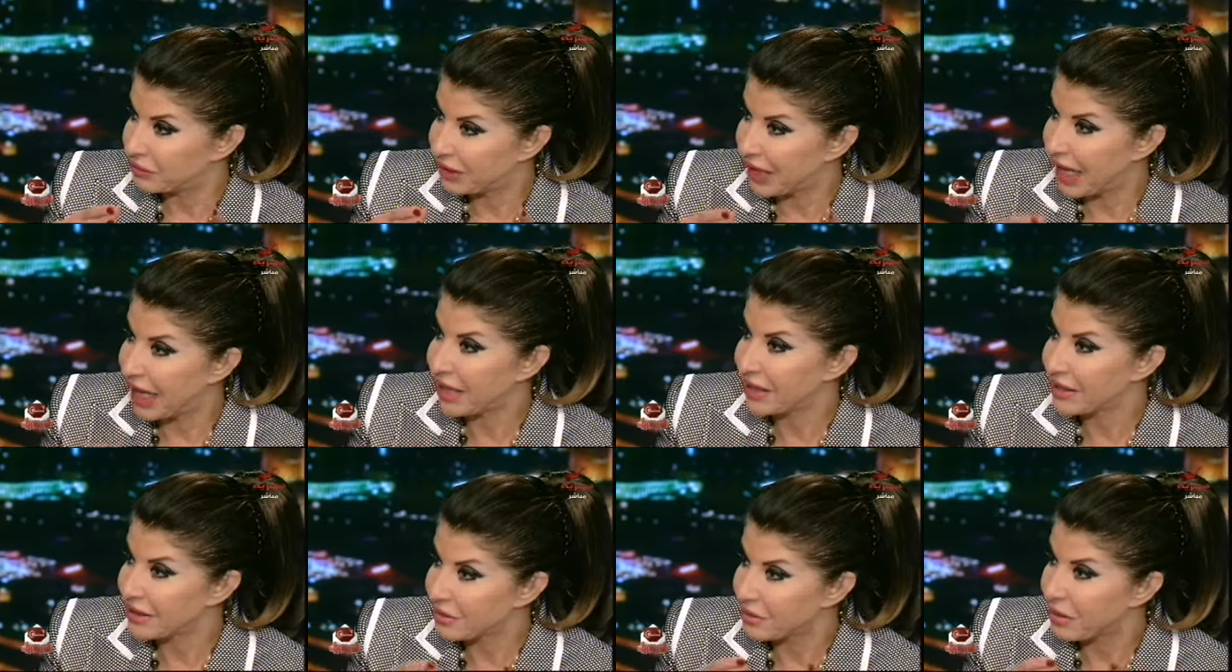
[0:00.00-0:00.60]

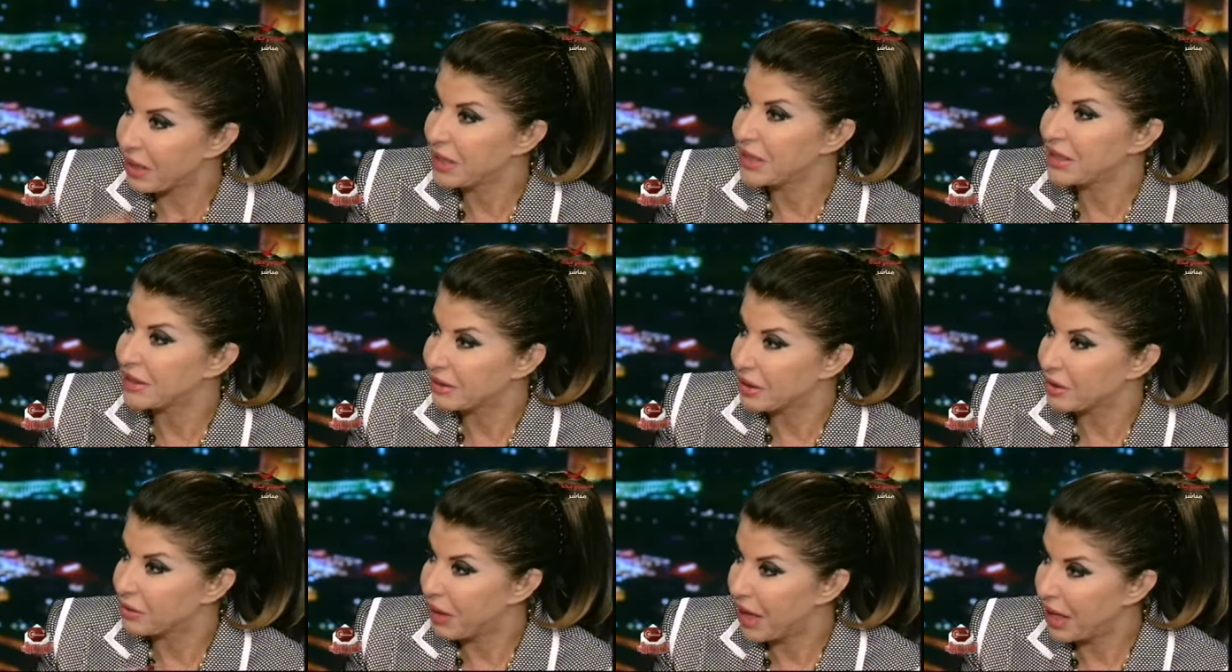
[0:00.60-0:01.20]
تحت مية
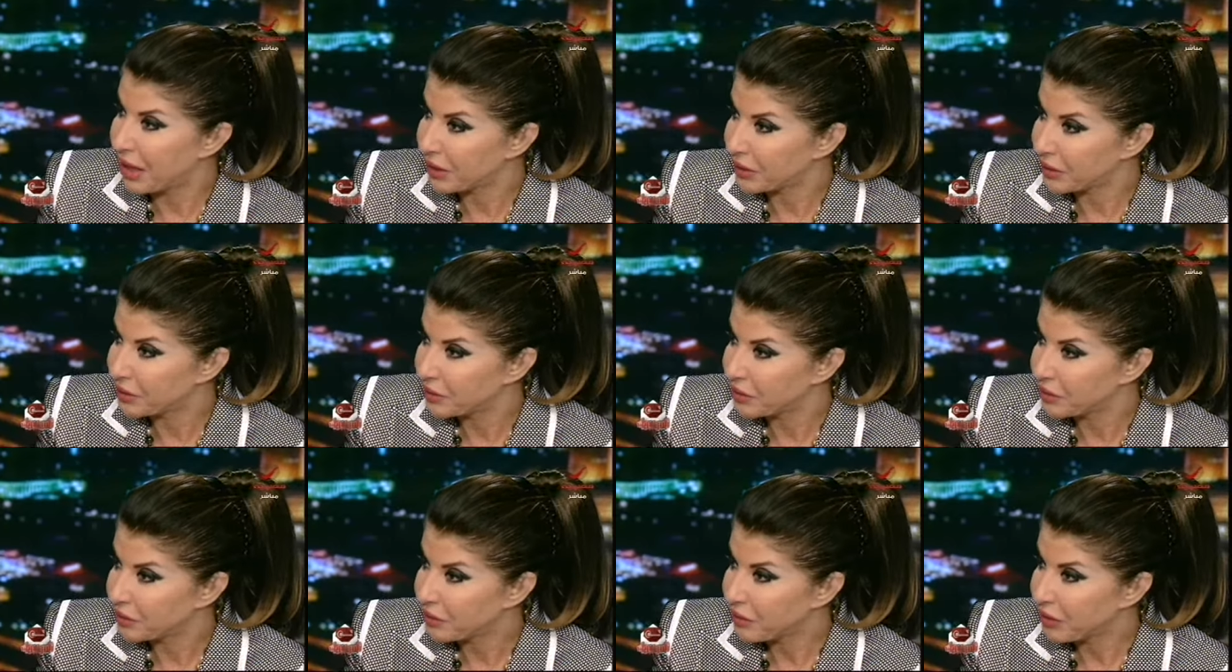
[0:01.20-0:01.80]
البحر
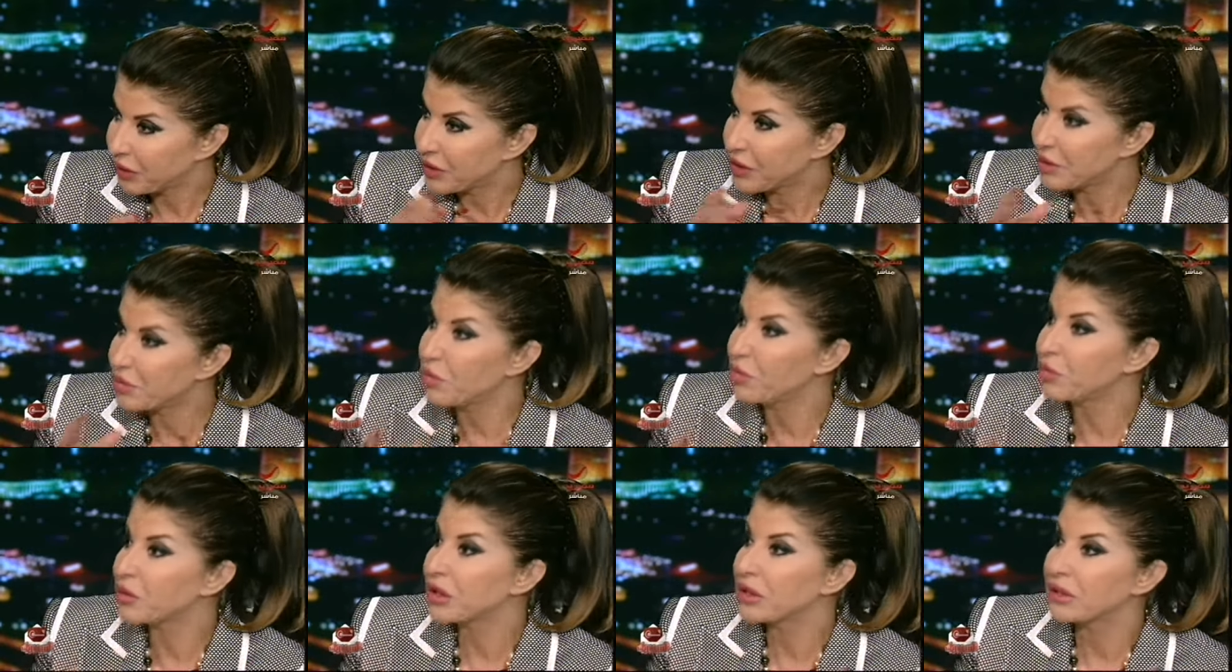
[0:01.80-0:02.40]
دي
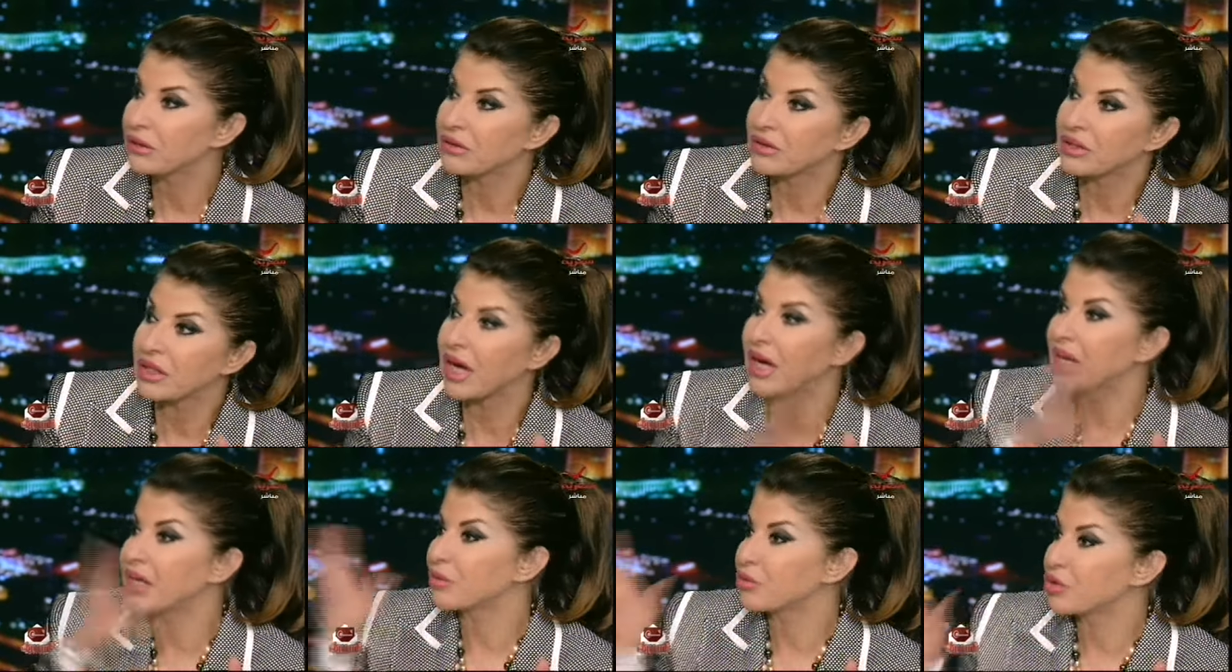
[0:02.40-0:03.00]
ممكن
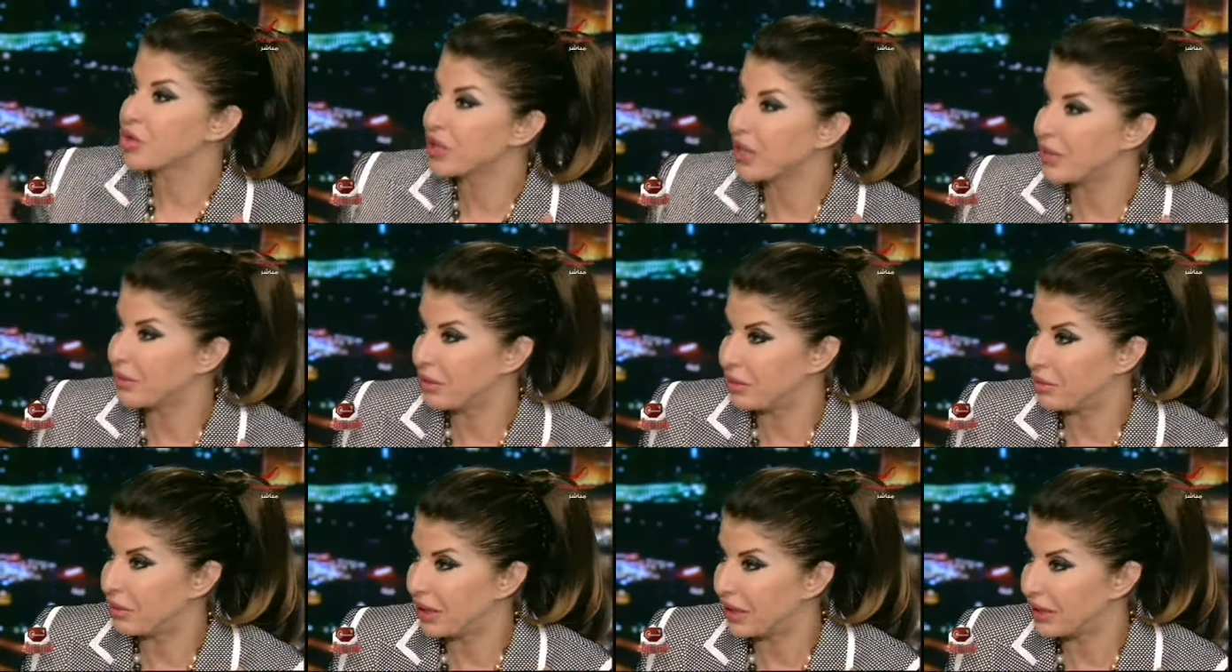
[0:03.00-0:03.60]
تغير
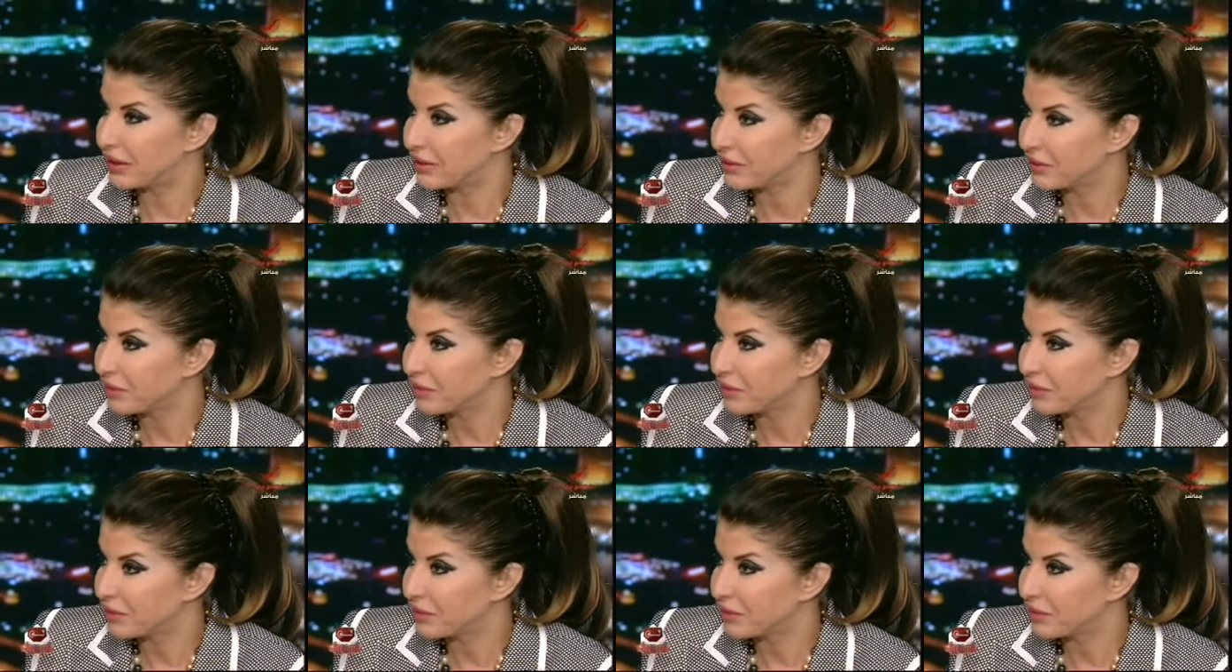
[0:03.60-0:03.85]
مستقبل بلد